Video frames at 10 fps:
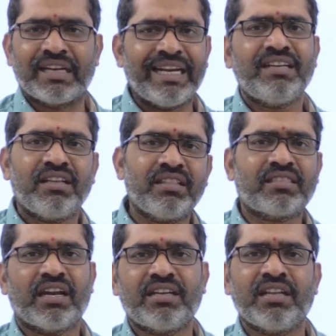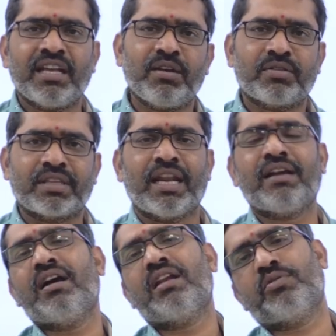నైన్టీన్ థర్టీ నైన్లో
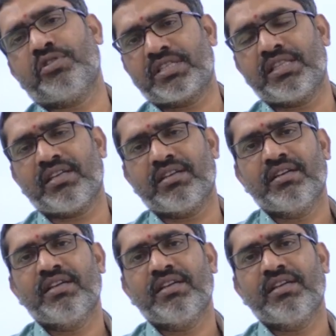తెలంగాణకు వచ్చింది